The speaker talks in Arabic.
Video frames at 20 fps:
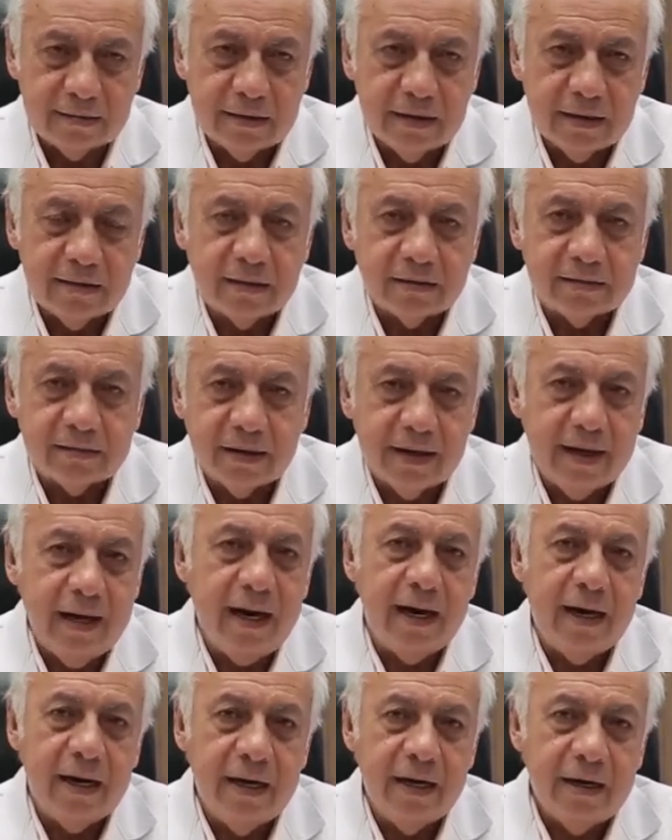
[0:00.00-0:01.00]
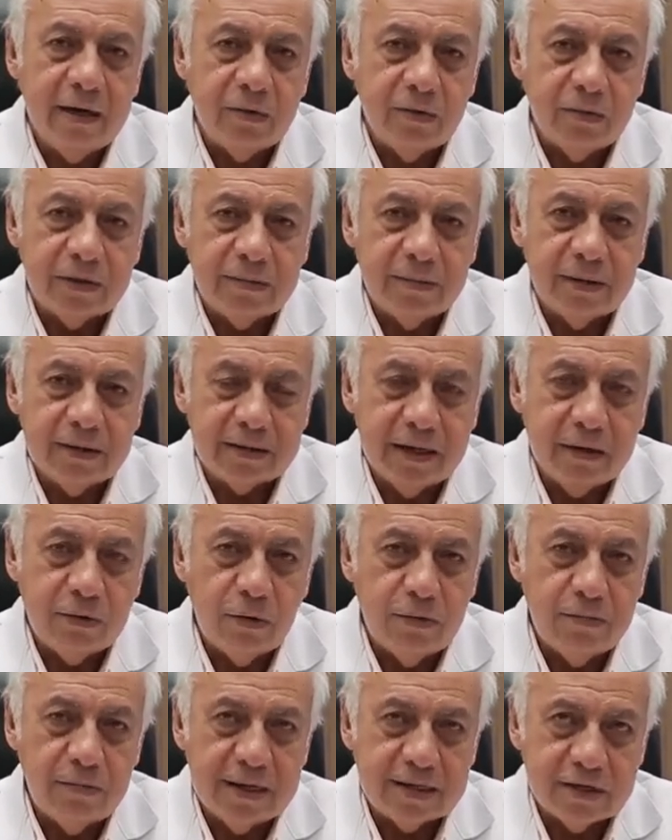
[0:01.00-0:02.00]
تقدر تراجعها وتبقى
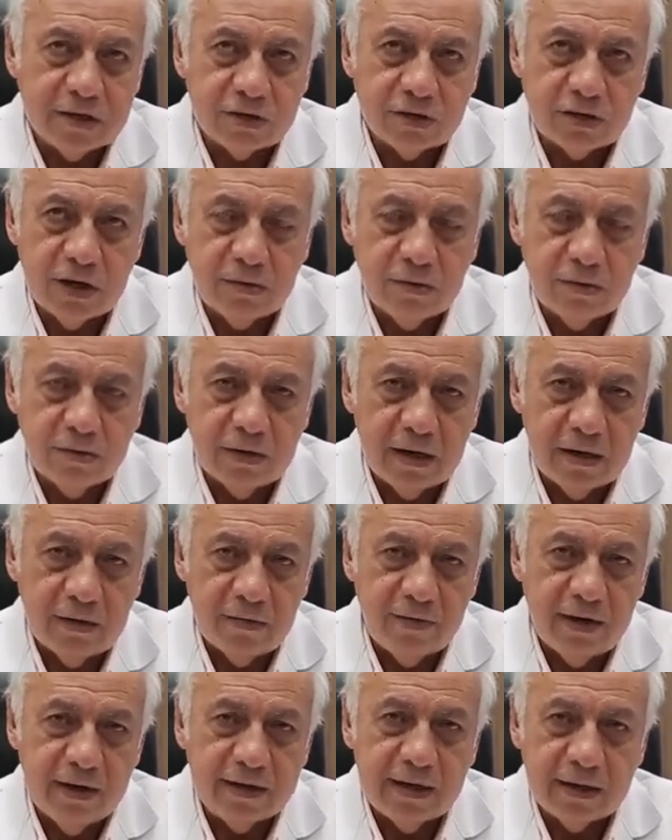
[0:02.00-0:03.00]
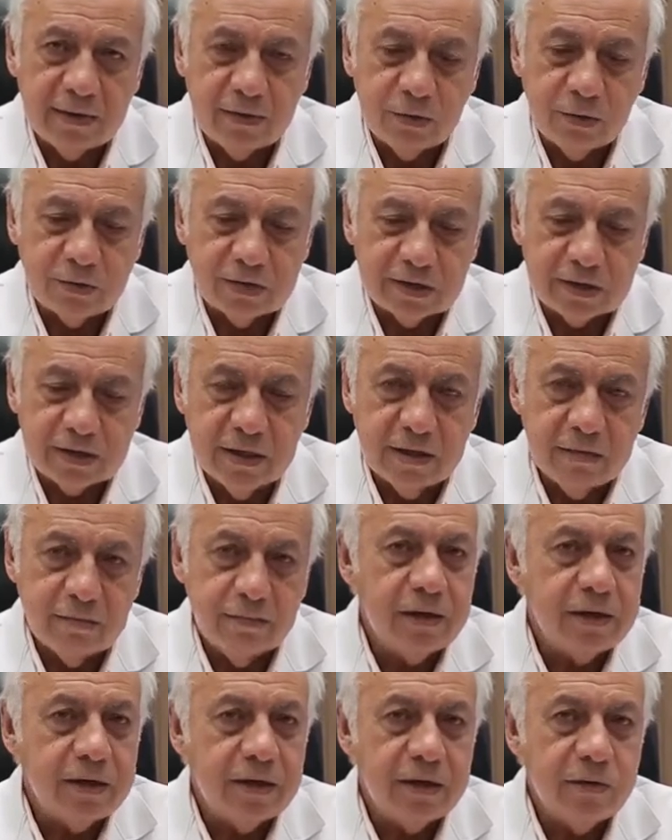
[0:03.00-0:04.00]
تيك هوم مسج او الفاينل ثوتس
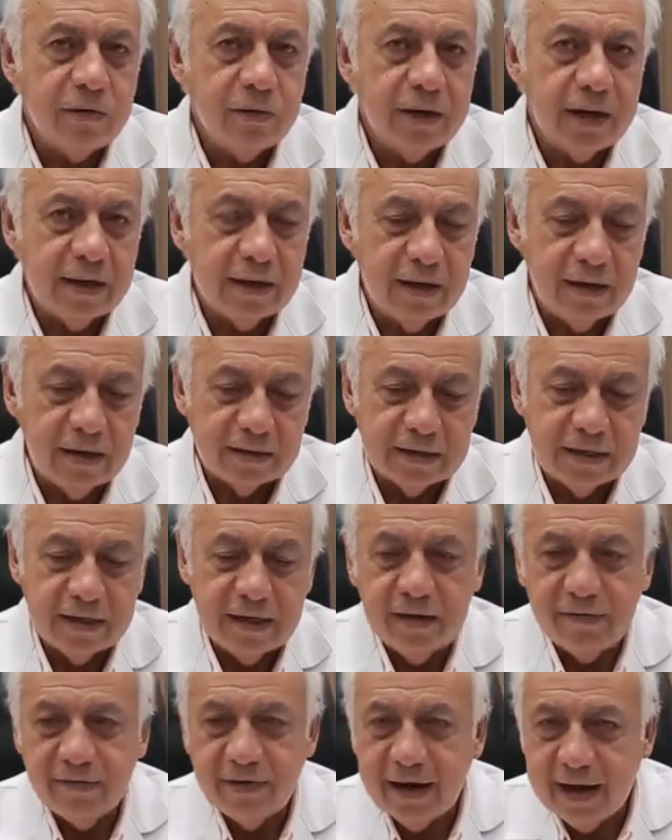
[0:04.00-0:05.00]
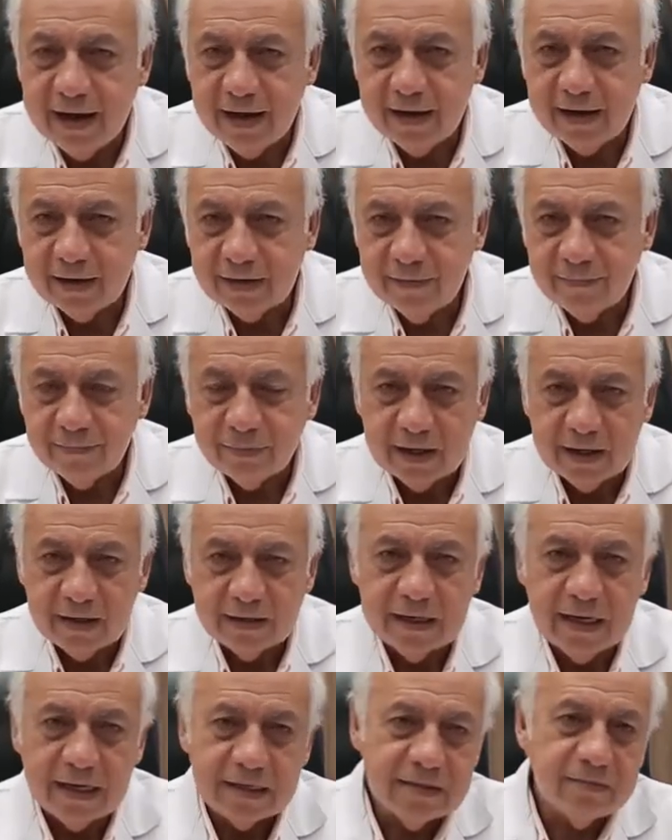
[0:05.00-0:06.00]
من النيو جايد لاينز لان في الاخر
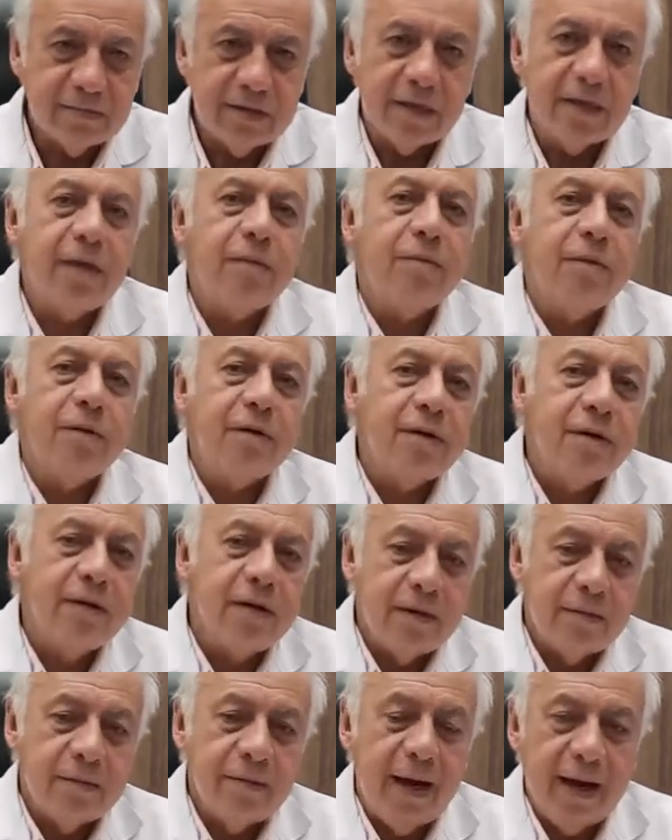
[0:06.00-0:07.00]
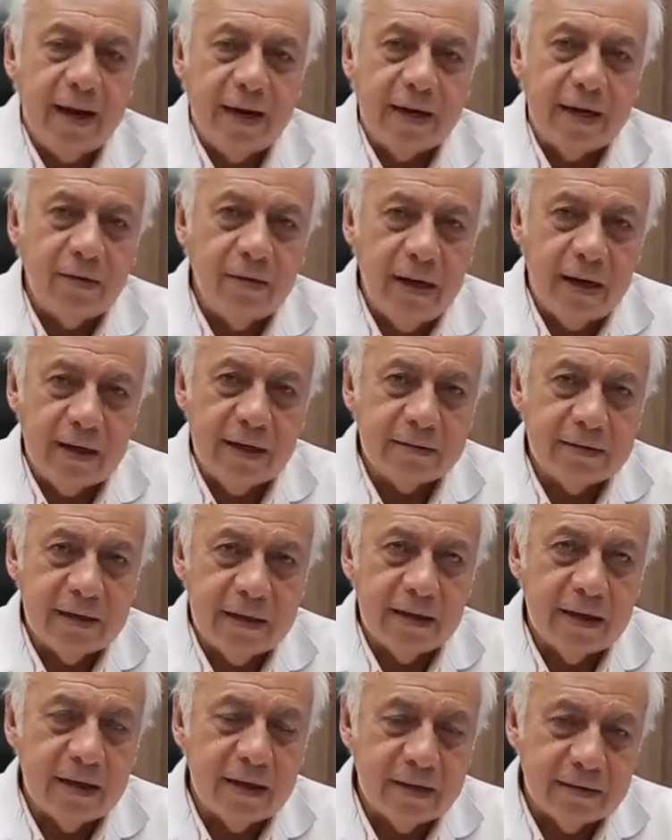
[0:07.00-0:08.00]
انت لازم تطلع بحاجه اول حاجه
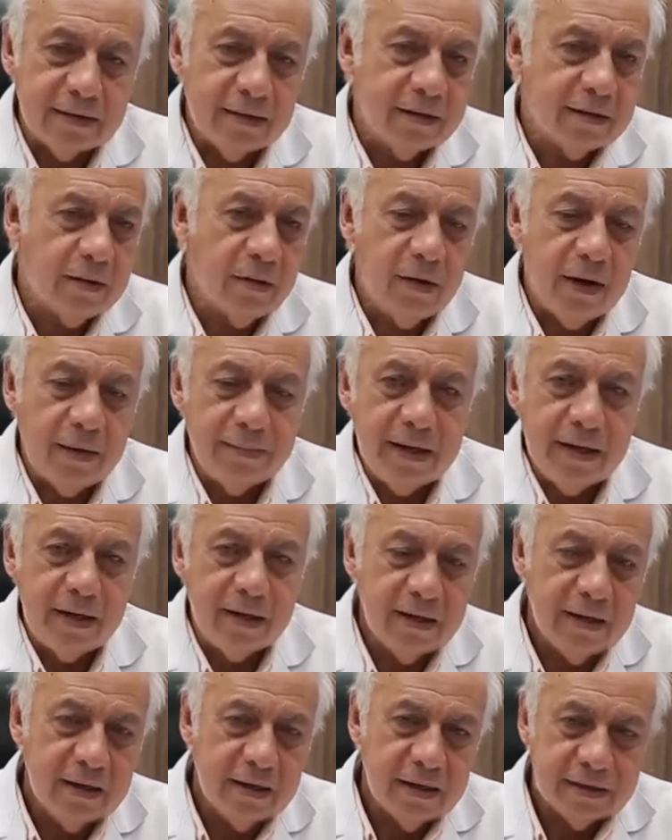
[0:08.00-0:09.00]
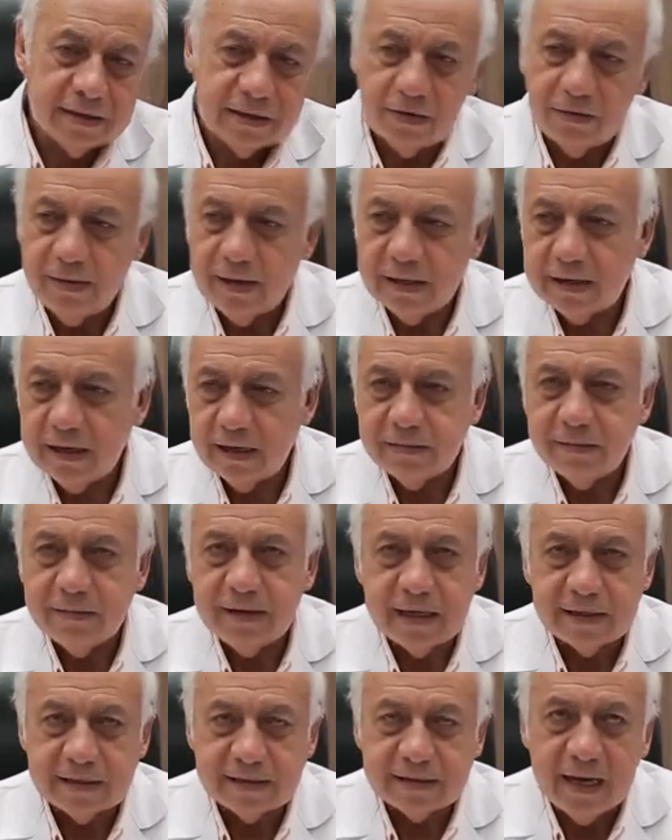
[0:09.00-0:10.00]
تطلع تروح بيها سواء بقى طلعت
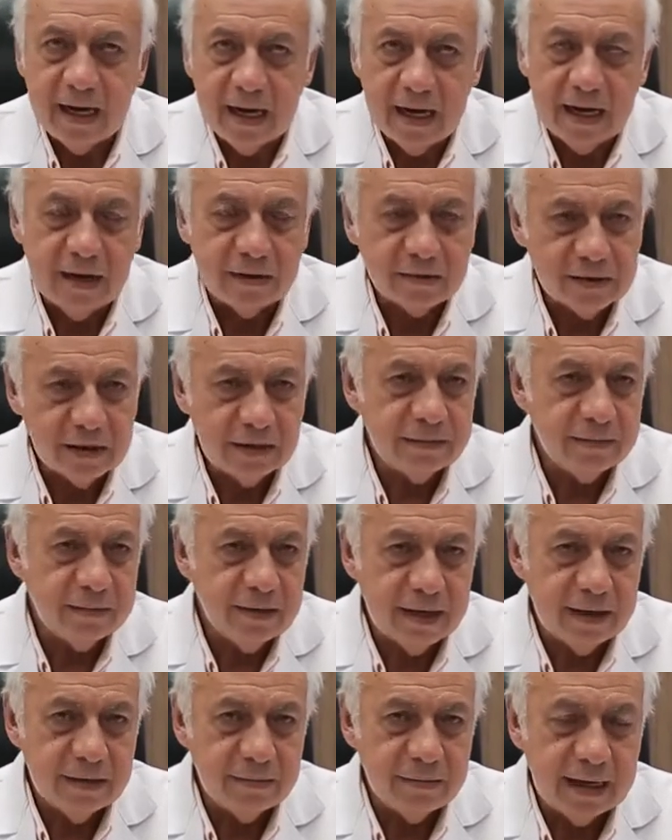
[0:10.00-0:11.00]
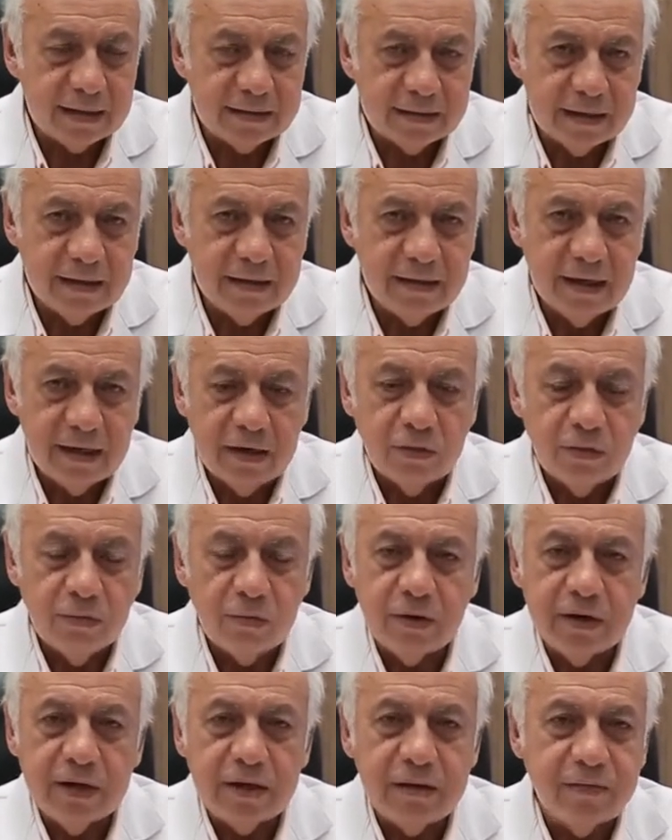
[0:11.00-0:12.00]
بيها اثناءها او طلعت بيها بعدين
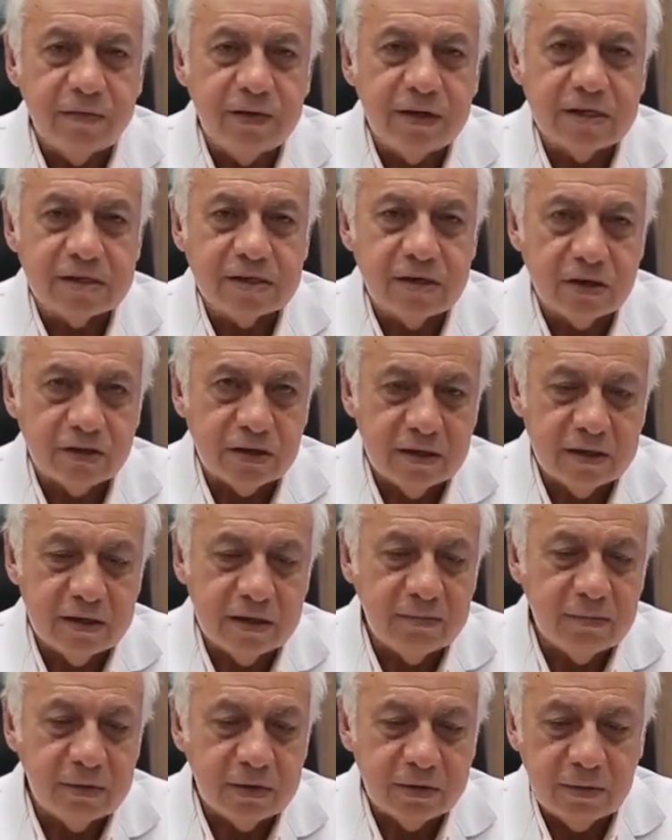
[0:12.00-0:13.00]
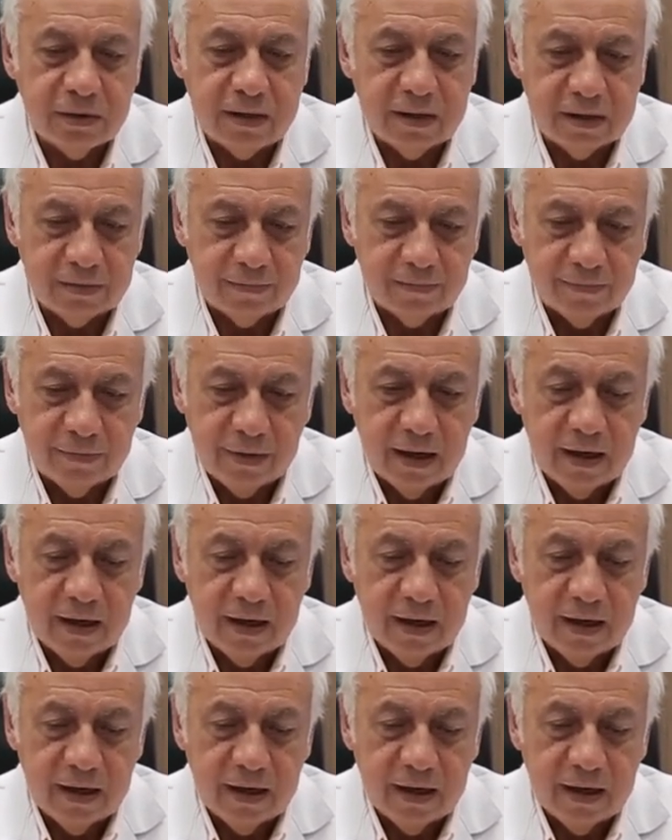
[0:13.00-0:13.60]
وممكن يبقى في ديسكشن ان بتوين